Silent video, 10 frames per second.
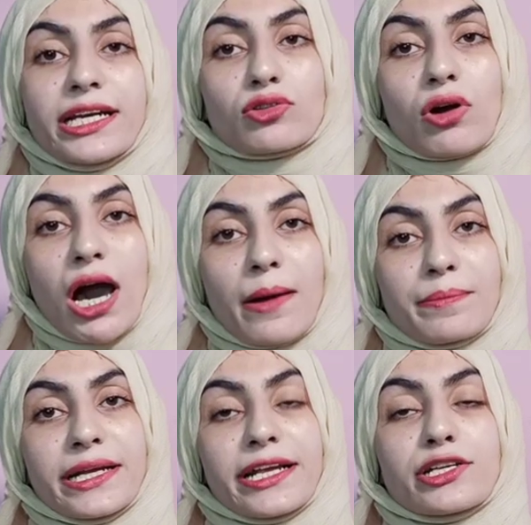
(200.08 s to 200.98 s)
लें तो
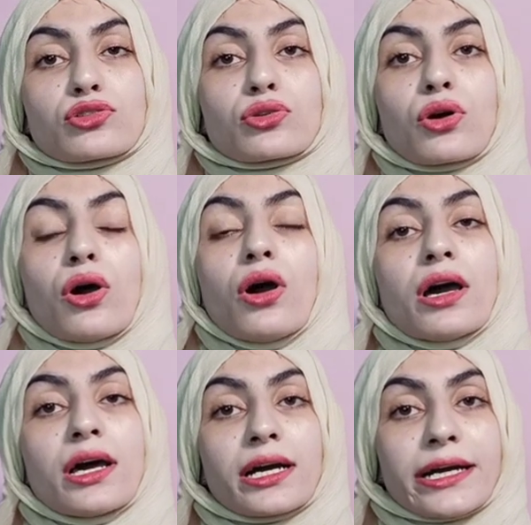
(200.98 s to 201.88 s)
आपने इसको
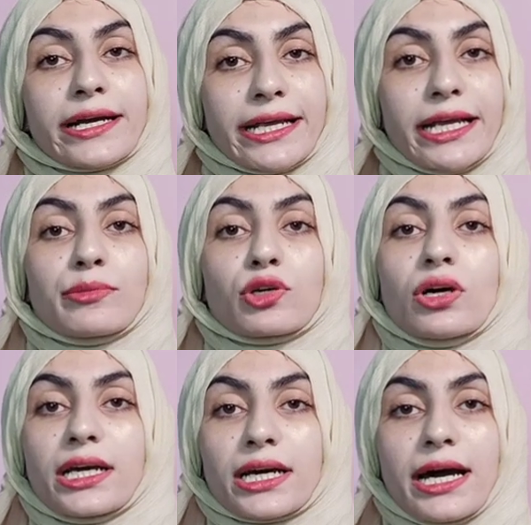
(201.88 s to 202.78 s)
क्रीम
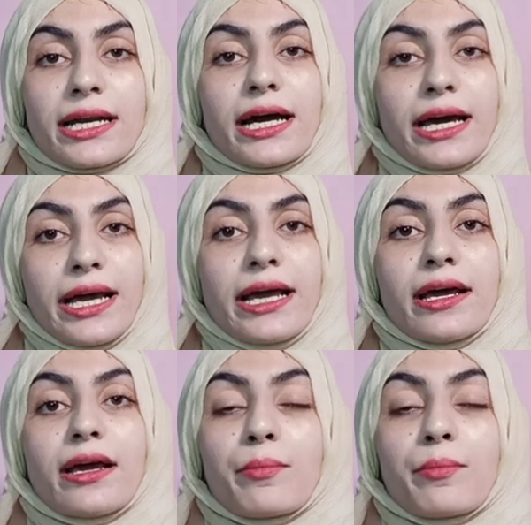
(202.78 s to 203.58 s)
को लगाना है